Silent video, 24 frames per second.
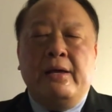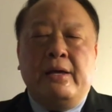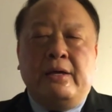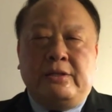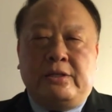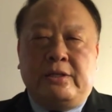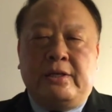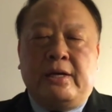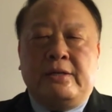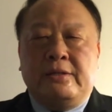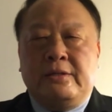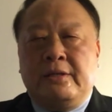
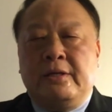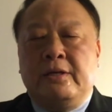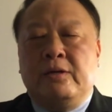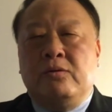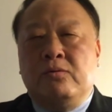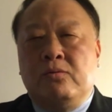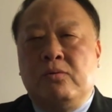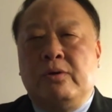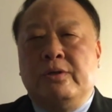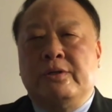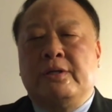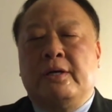这样子的一个
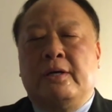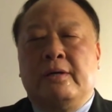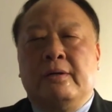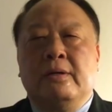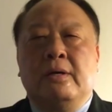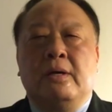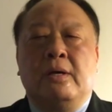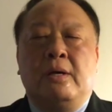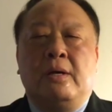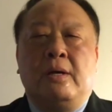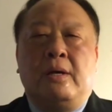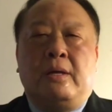过程。
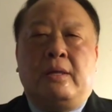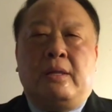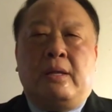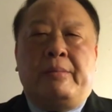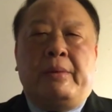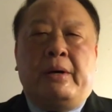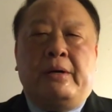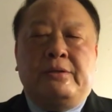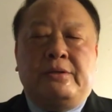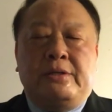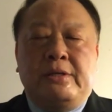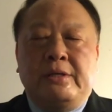那
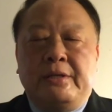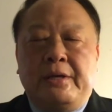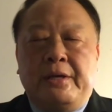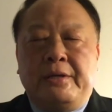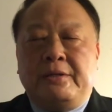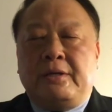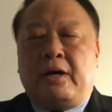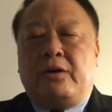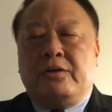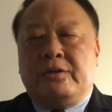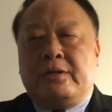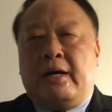么今天
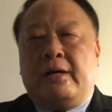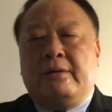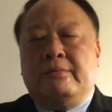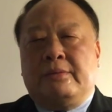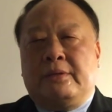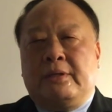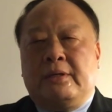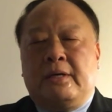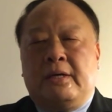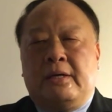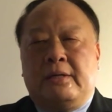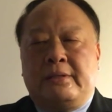早上
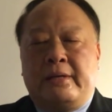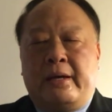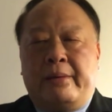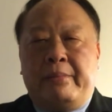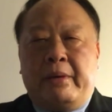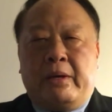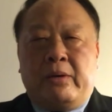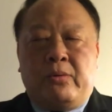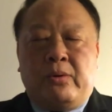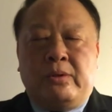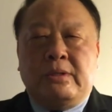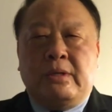这个在
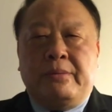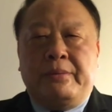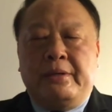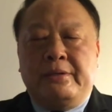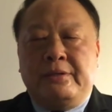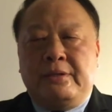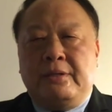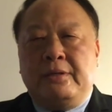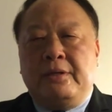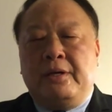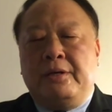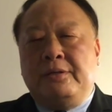美国这边，
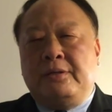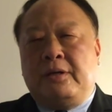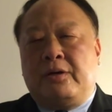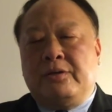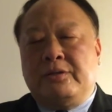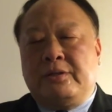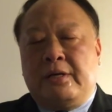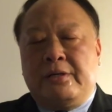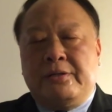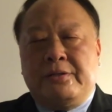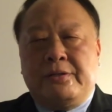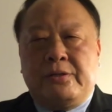今天早
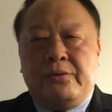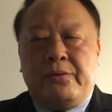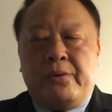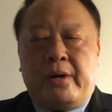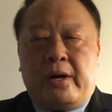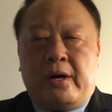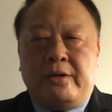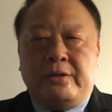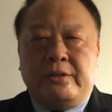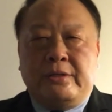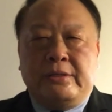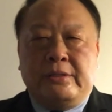上四月
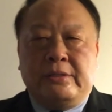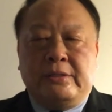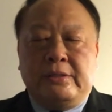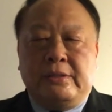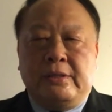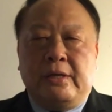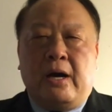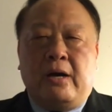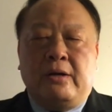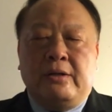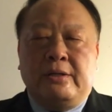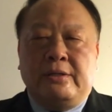二十
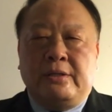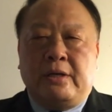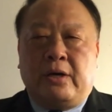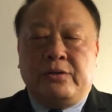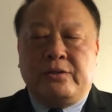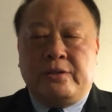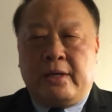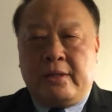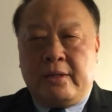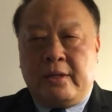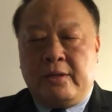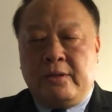七号的早
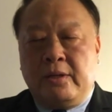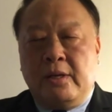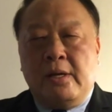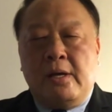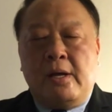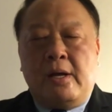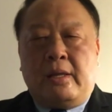上呢，